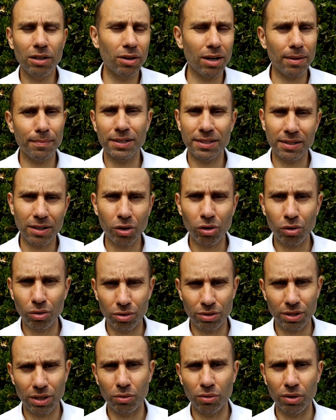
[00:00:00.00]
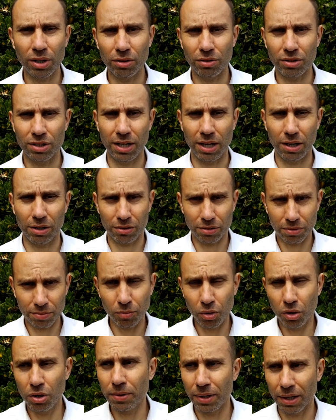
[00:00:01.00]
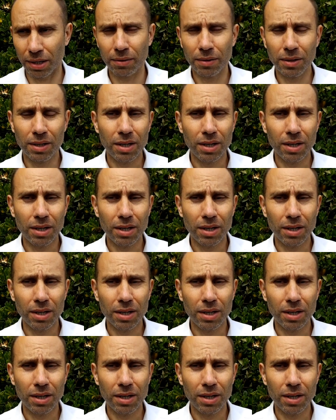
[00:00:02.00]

lo que ha pasado con los agujeros negros. Muy bien.